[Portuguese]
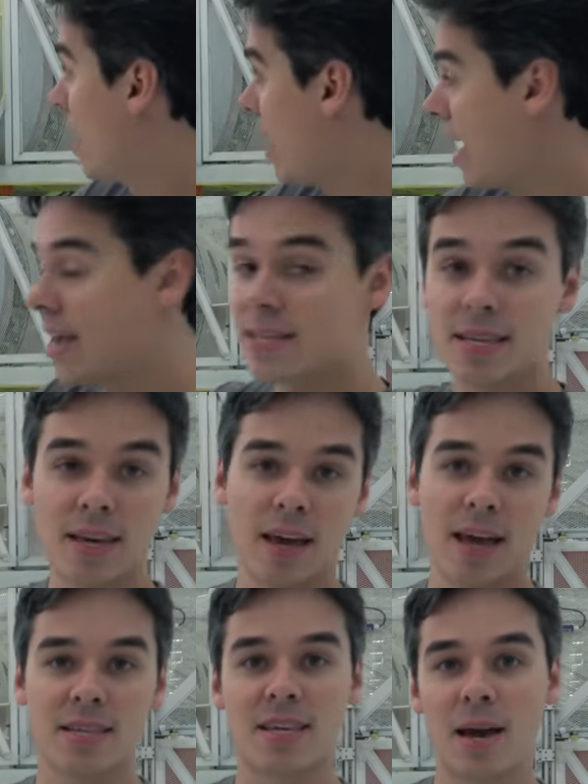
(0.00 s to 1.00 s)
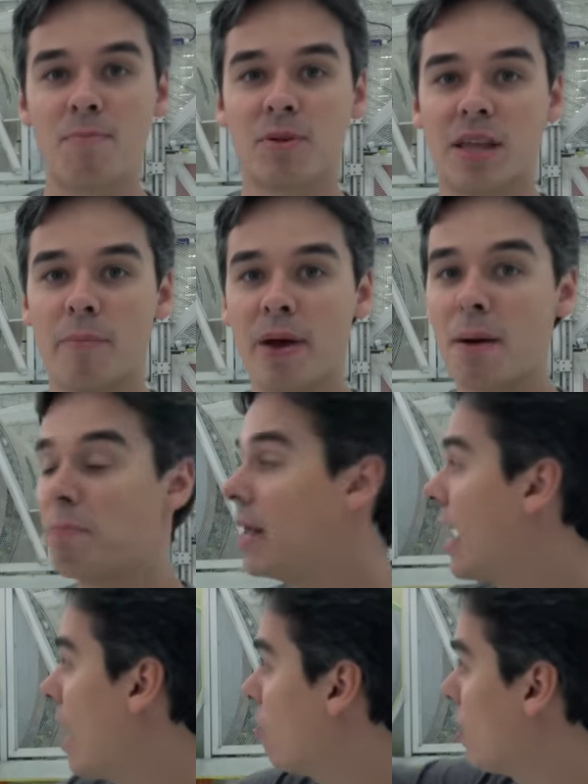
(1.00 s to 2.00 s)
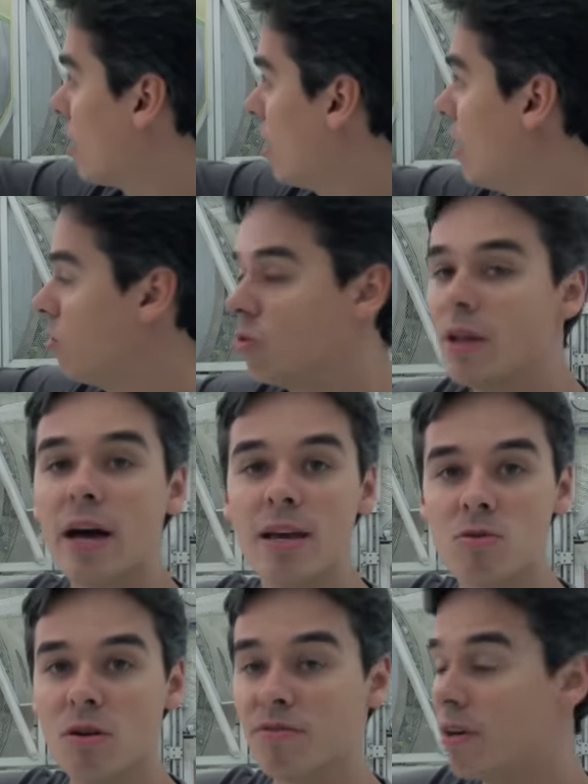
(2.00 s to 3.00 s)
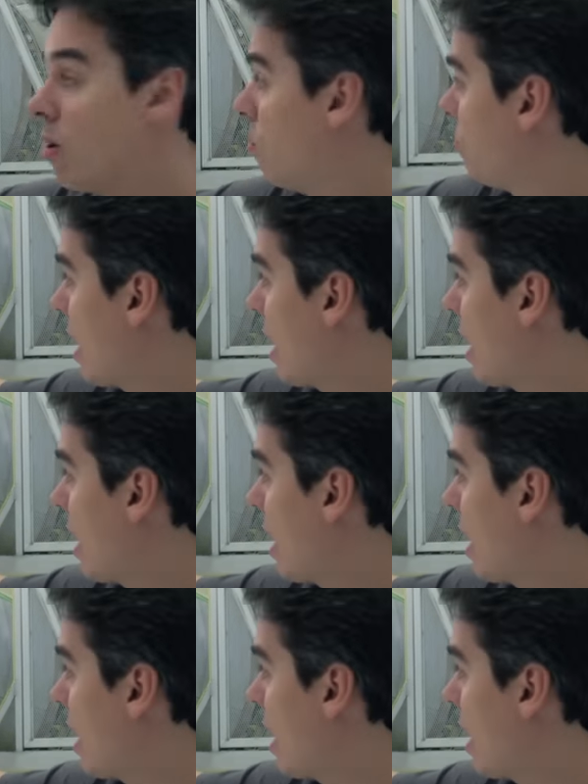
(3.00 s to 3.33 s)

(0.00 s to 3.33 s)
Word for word: Esse exemplo está bem aplicado aqui no nariz do avião.